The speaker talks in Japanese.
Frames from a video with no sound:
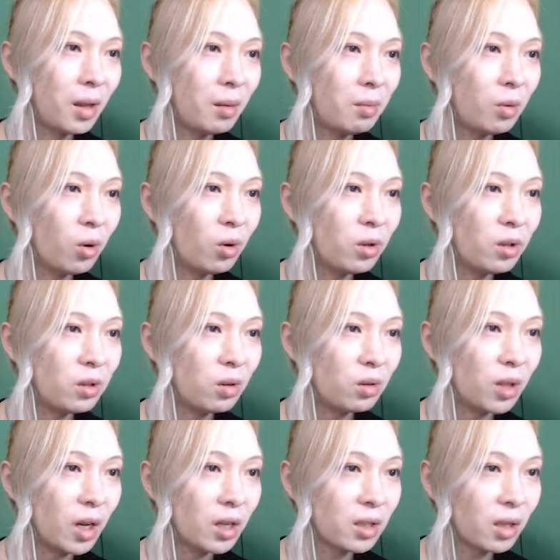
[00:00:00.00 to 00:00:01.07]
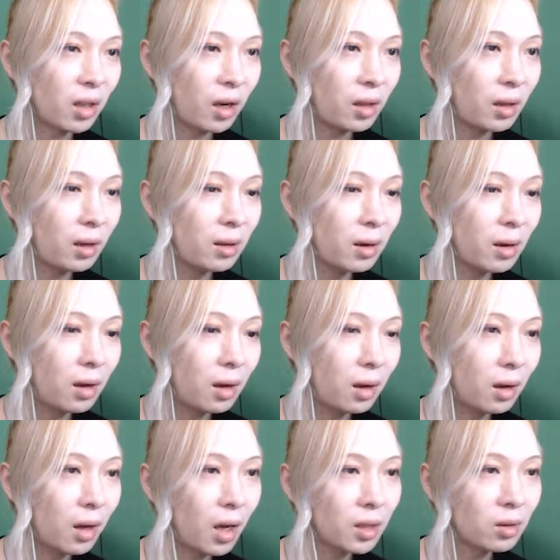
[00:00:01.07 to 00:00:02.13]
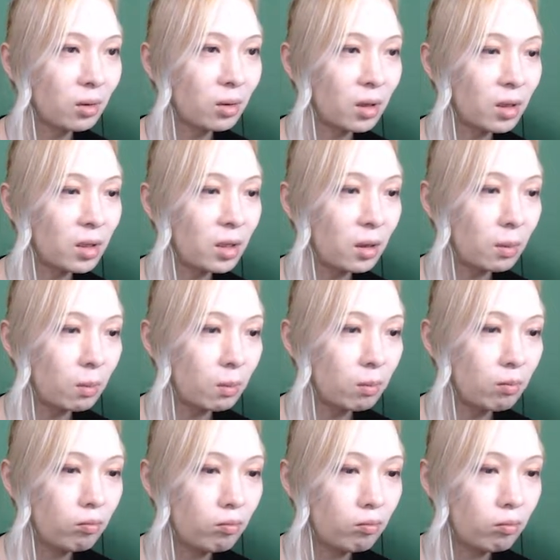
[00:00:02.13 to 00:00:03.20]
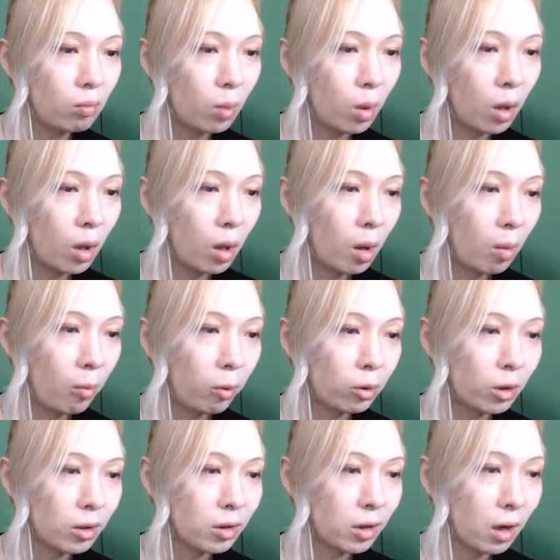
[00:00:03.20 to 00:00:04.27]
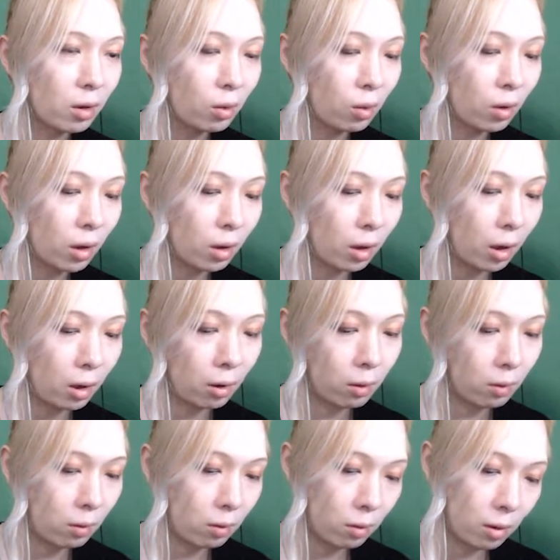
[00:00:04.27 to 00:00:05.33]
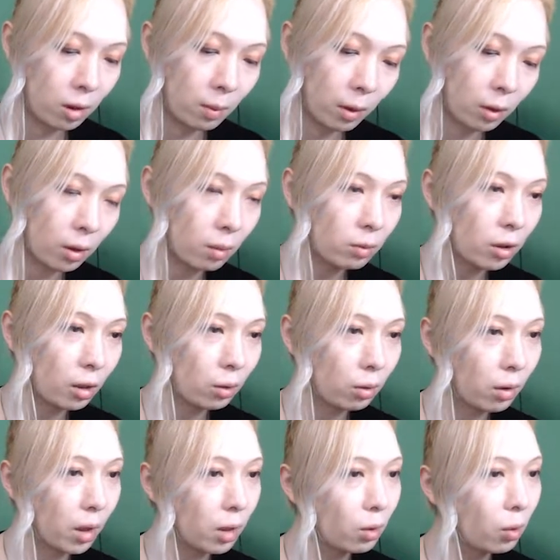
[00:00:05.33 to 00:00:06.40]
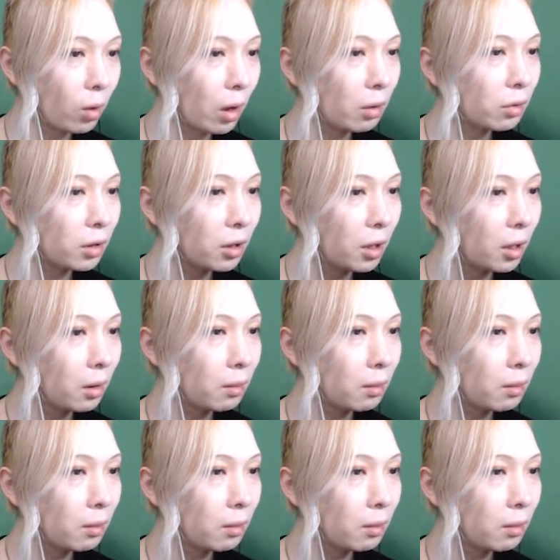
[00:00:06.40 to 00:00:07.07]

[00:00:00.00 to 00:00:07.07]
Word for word: 病院食だけじゃ足りないな。間食禁止。ポテチか羊羹か。今の気分だと俺は羊羹を食いたい。